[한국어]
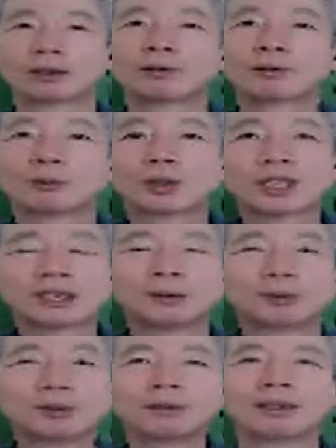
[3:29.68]
그리고
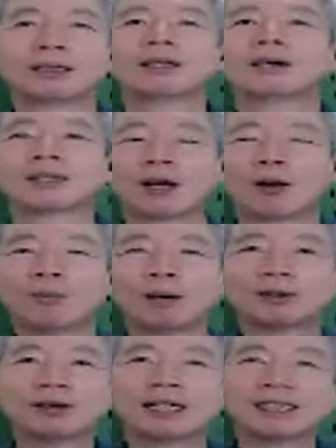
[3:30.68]
지금은 제가 얼마
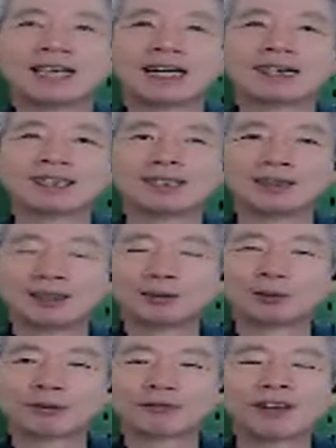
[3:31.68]
전에 이 아이
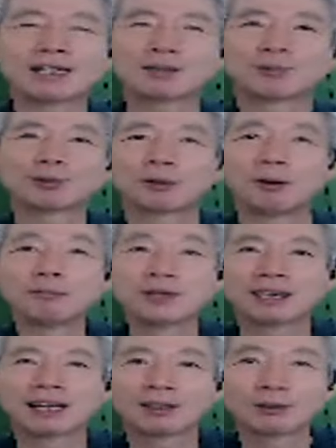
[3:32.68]
이름으로 페이스북으로
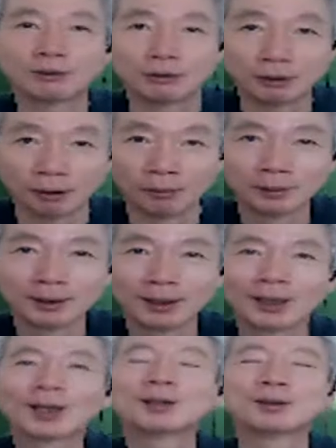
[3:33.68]
검색을 했거든요.
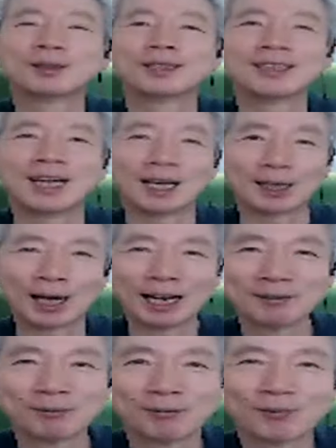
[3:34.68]
그랬더니 이
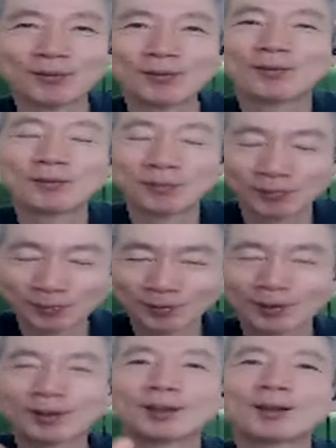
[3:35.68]
아이가
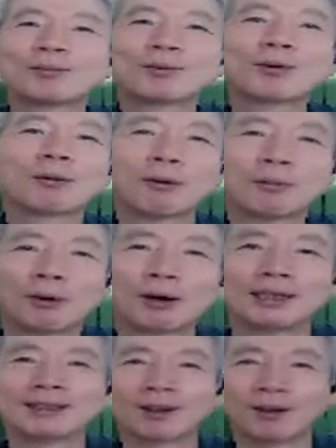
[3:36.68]
프로 골퍼가
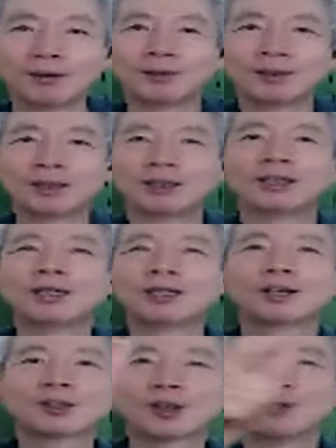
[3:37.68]
돼서
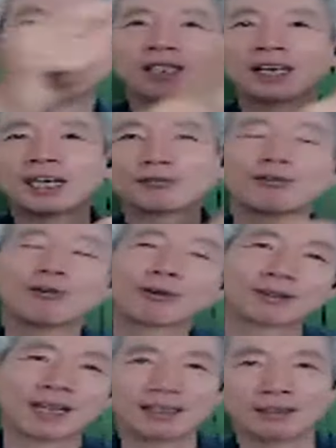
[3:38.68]
전 세계
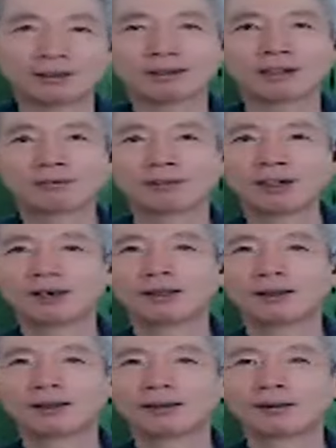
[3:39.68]
투어를 다니더라고요.
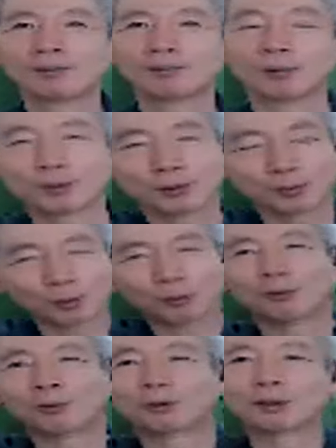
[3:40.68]

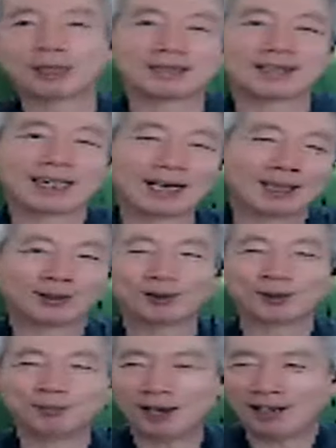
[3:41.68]
좋은 오토바이
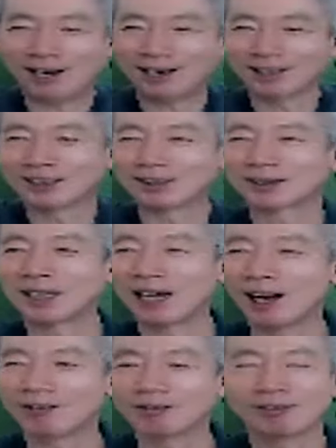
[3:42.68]
사가지고 막 이렇게
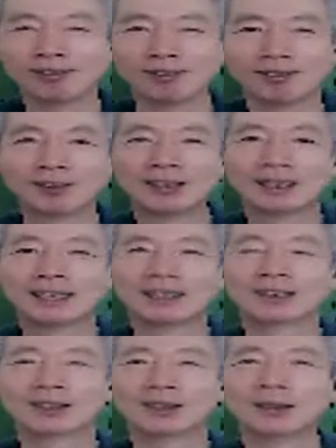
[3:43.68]
하고
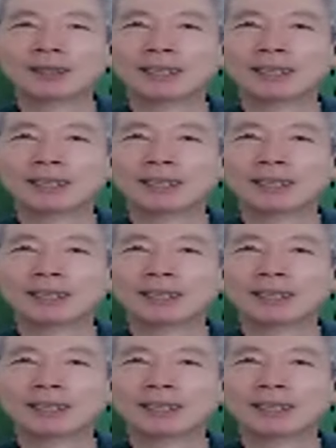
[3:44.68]
그래서